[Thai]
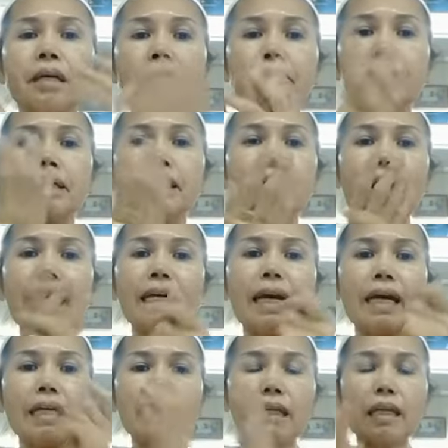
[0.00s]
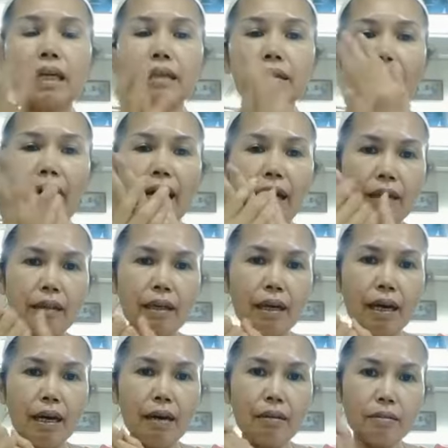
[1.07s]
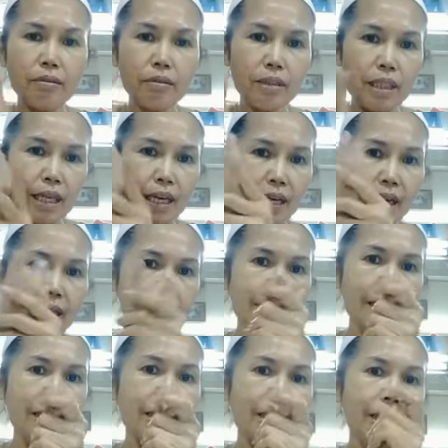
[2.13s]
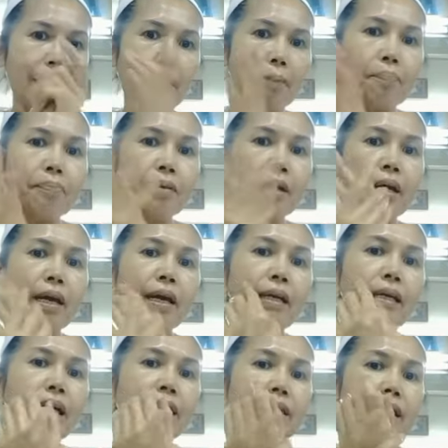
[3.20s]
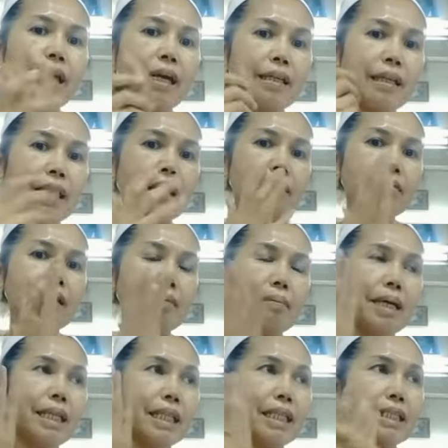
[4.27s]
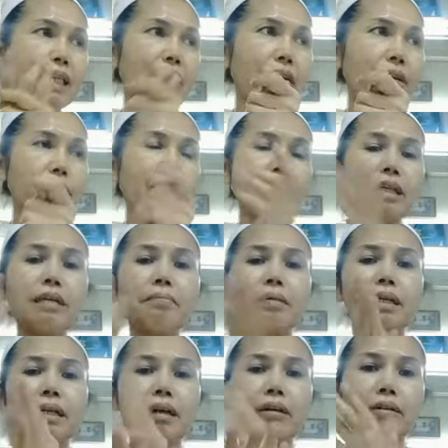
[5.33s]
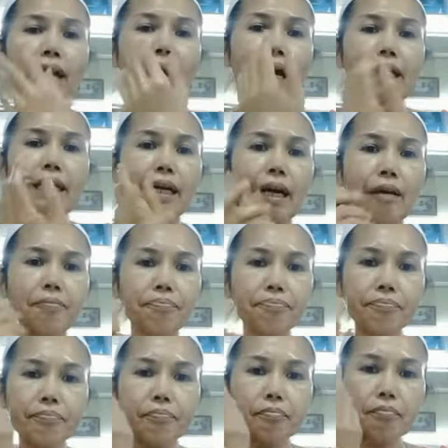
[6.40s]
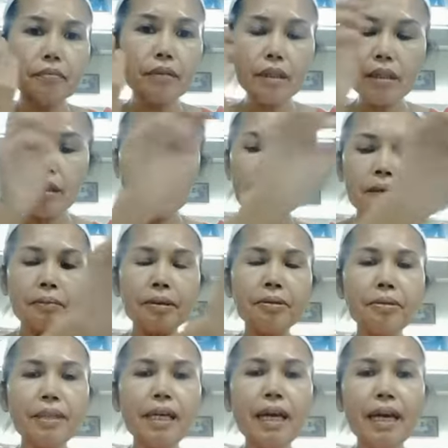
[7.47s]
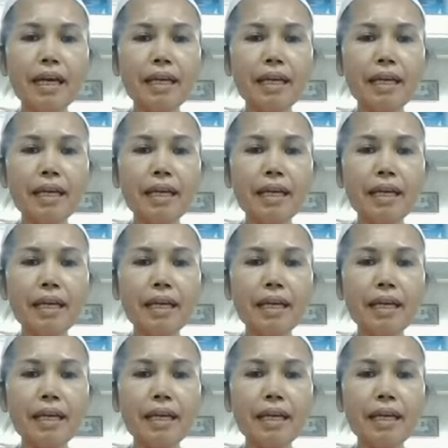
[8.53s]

มือแห้งๆเนี่ยนะแตกนะคะ ช่วงนี้อากาศเย็นนะคะ แห้งๆแตกเนี่ยเราสามารถที่จะนวดที่มือเราได้นะคะผิวที่แห้ง